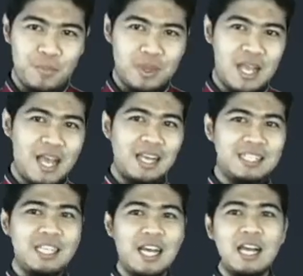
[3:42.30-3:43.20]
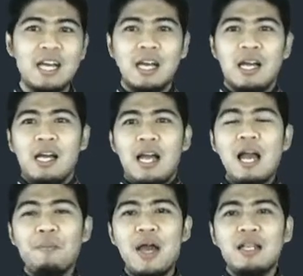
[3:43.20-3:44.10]
Nah, sini ya.
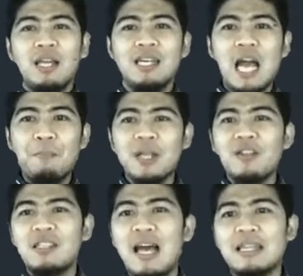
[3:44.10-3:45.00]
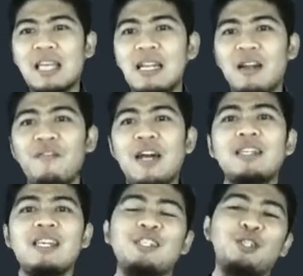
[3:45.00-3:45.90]
Apa? Terdapat data dan fakta
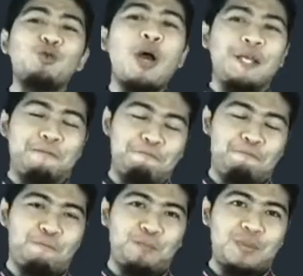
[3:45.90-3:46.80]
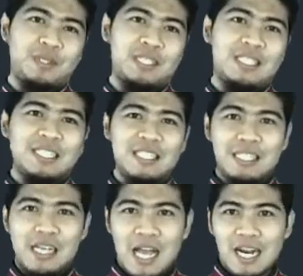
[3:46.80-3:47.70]
yang sesuai
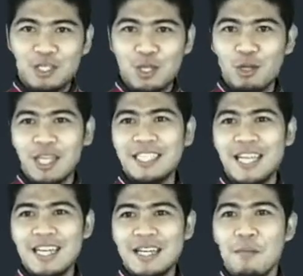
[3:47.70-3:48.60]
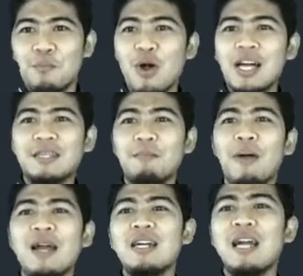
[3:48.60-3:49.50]
ada contoh teksnya? Buah
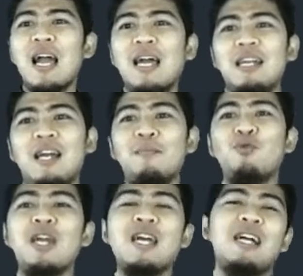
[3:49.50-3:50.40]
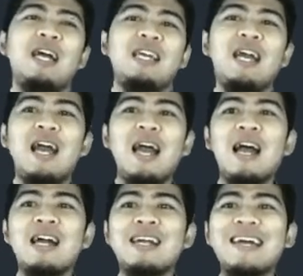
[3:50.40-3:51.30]
semangka adalah buah yang kaya
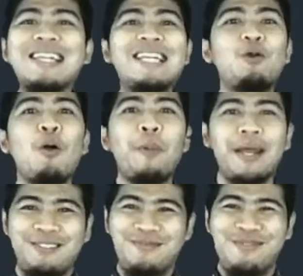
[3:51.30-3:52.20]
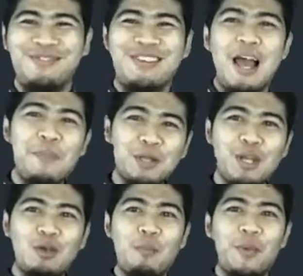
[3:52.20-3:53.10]
akan likopen. Oh, apa itu
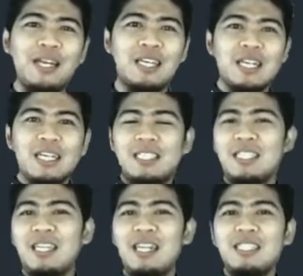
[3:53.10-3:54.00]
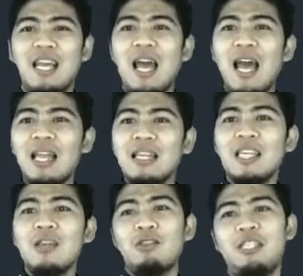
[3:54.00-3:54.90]
likopen? Sejenis
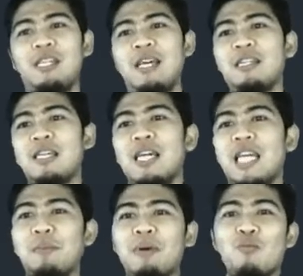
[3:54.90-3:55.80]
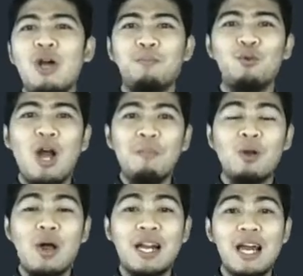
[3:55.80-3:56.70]
antioksidan yang membuat buah
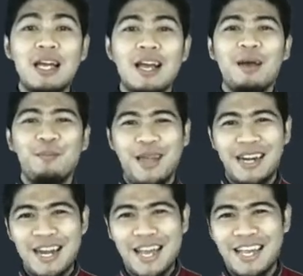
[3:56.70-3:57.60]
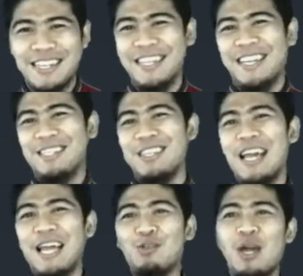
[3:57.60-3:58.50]
berwarna merah. Nah, itu ya,
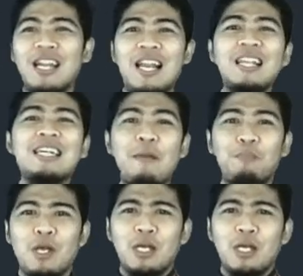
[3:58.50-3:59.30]
itu adalah lengkap.